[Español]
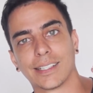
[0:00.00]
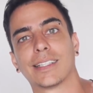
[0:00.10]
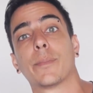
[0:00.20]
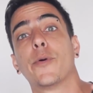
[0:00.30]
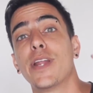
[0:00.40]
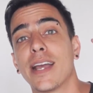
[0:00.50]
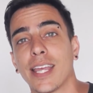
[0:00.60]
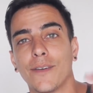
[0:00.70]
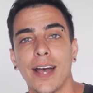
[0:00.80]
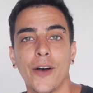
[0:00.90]
te pones aquí
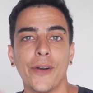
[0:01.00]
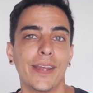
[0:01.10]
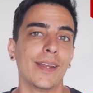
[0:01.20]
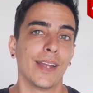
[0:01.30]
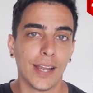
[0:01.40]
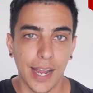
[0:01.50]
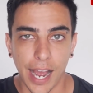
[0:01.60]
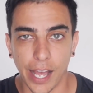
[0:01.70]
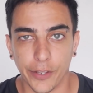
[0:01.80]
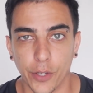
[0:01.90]
abajo y
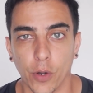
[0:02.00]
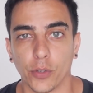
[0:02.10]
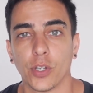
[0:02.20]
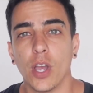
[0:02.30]
adiós.